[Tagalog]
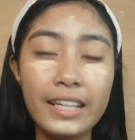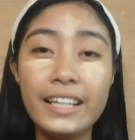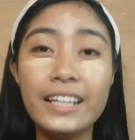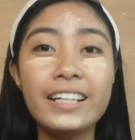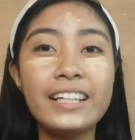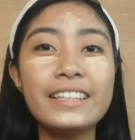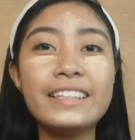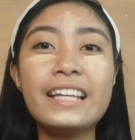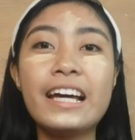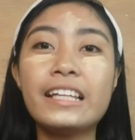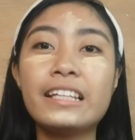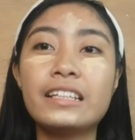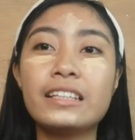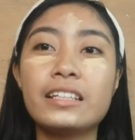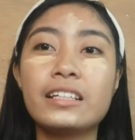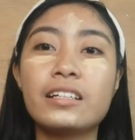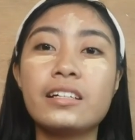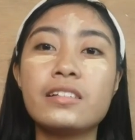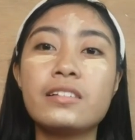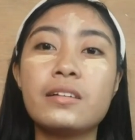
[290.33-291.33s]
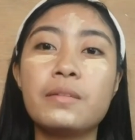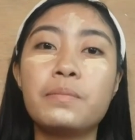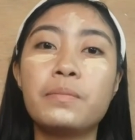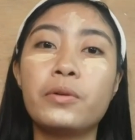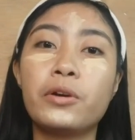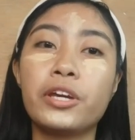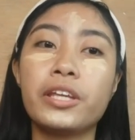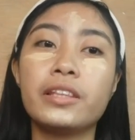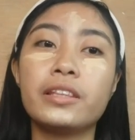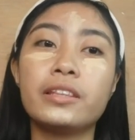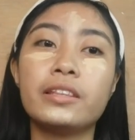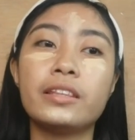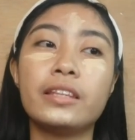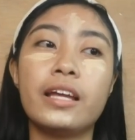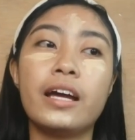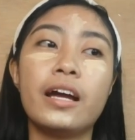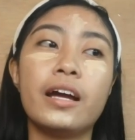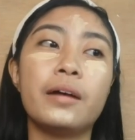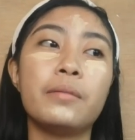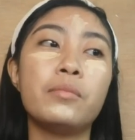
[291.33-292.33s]
talagang dadating ka sa point
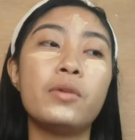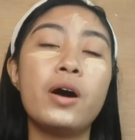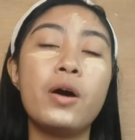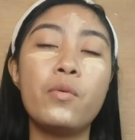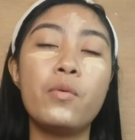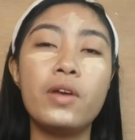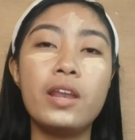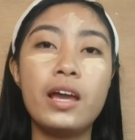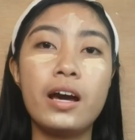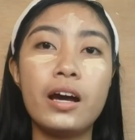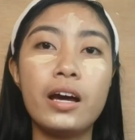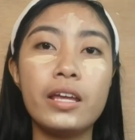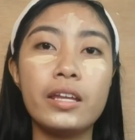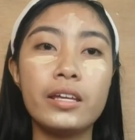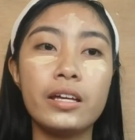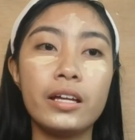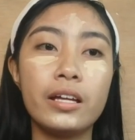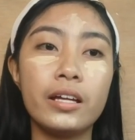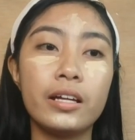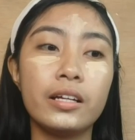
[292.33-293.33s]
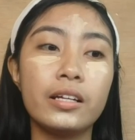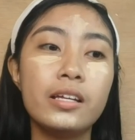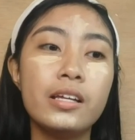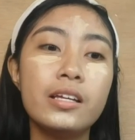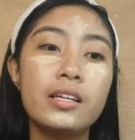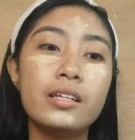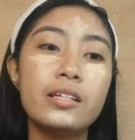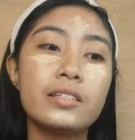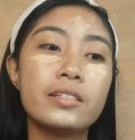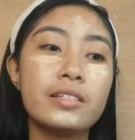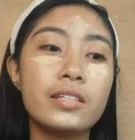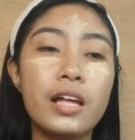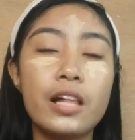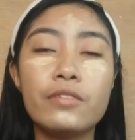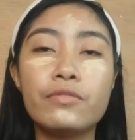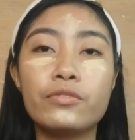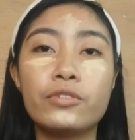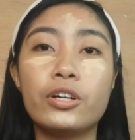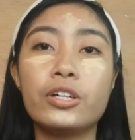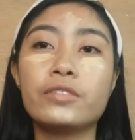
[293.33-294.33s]
na mawalan ka ng
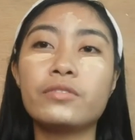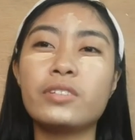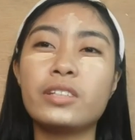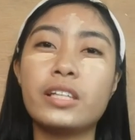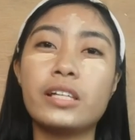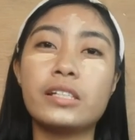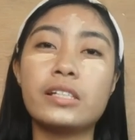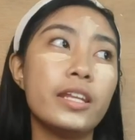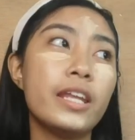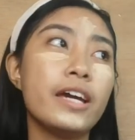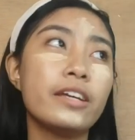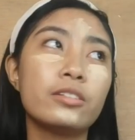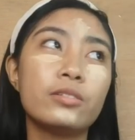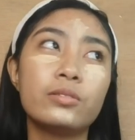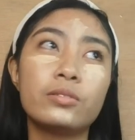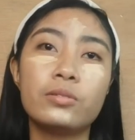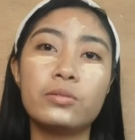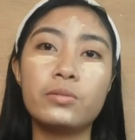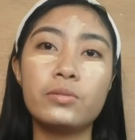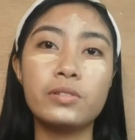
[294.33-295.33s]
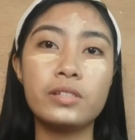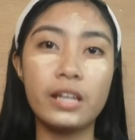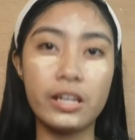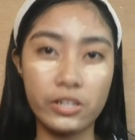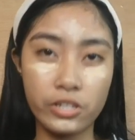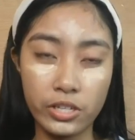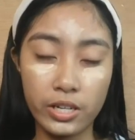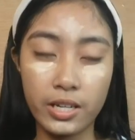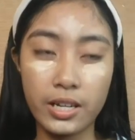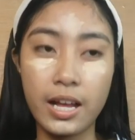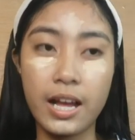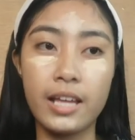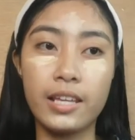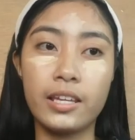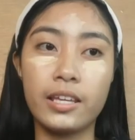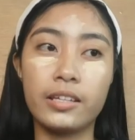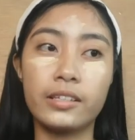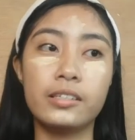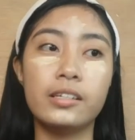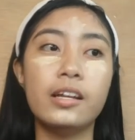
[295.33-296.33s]
self confident I don't know kung saan siya
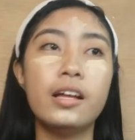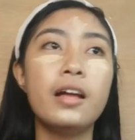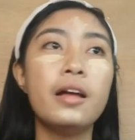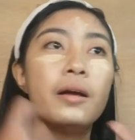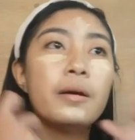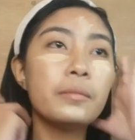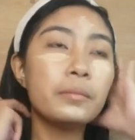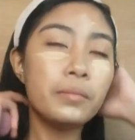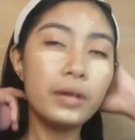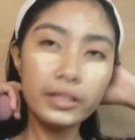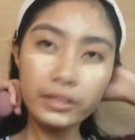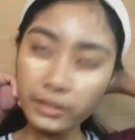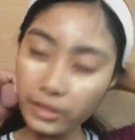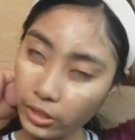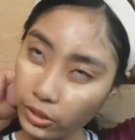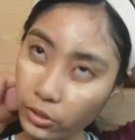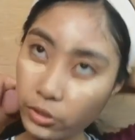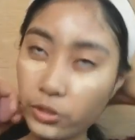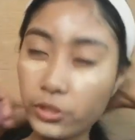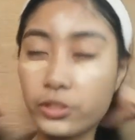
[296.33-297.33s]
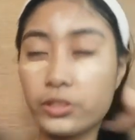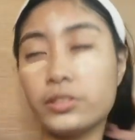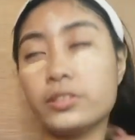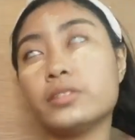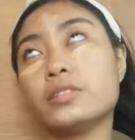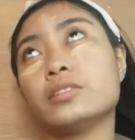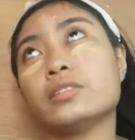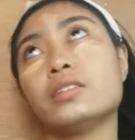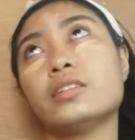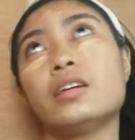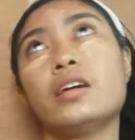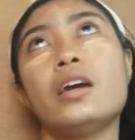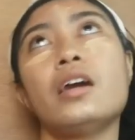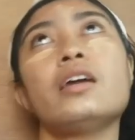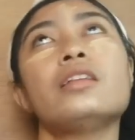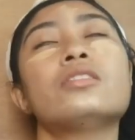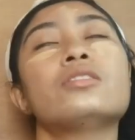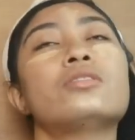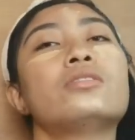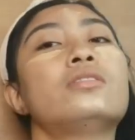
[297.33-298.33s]
galing. But ngayon,
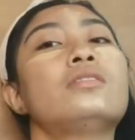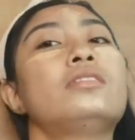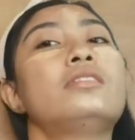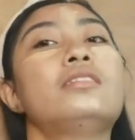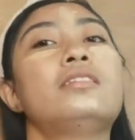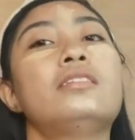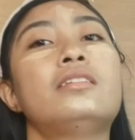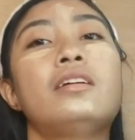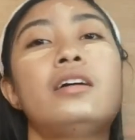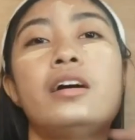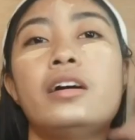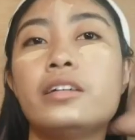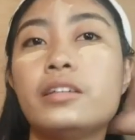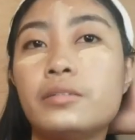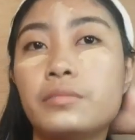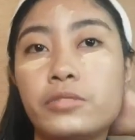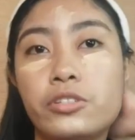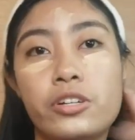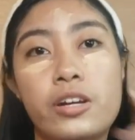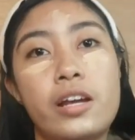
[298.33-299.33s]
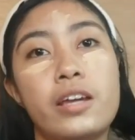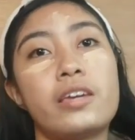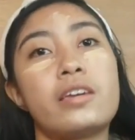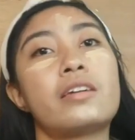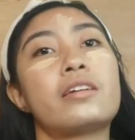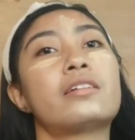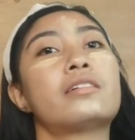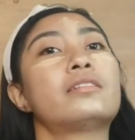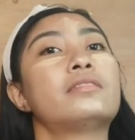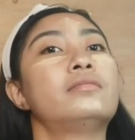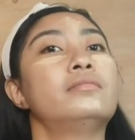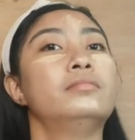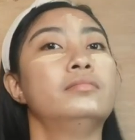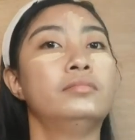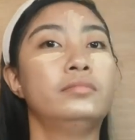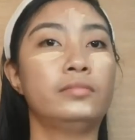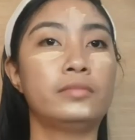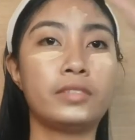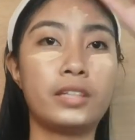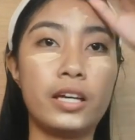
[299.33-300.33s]
eto, I am trying.
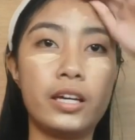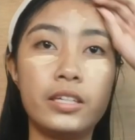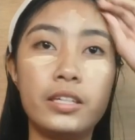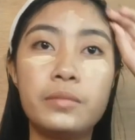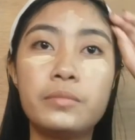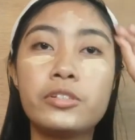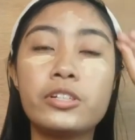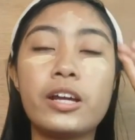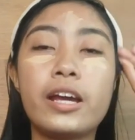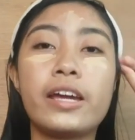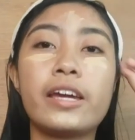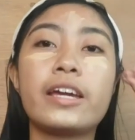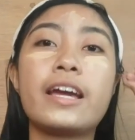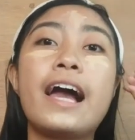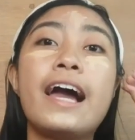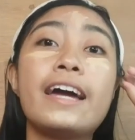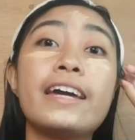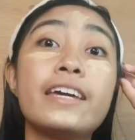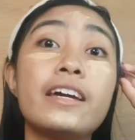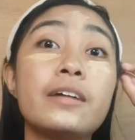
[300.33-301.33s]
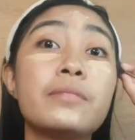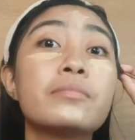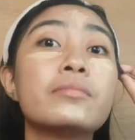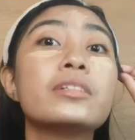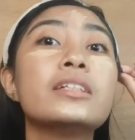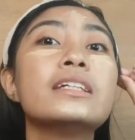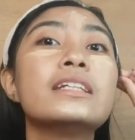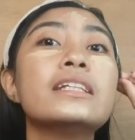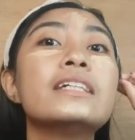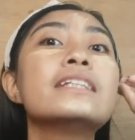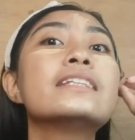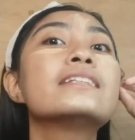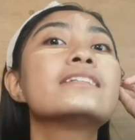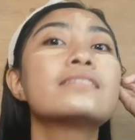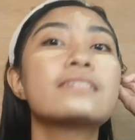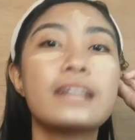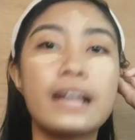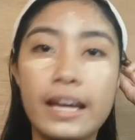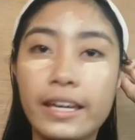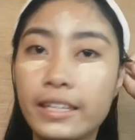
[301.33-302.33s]
I am trying. I am really
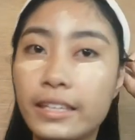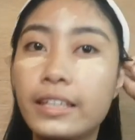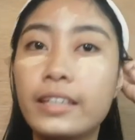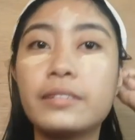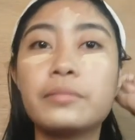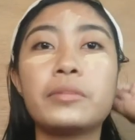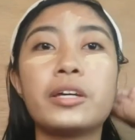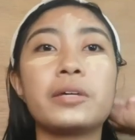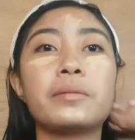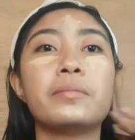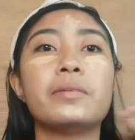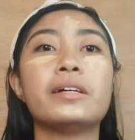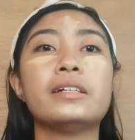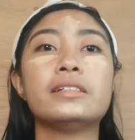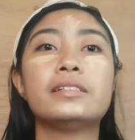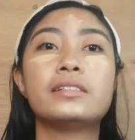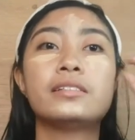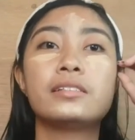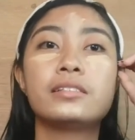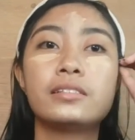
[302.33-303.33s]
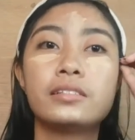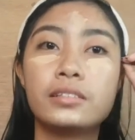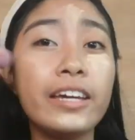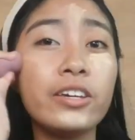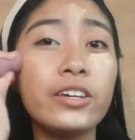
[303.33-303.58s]
trying my best.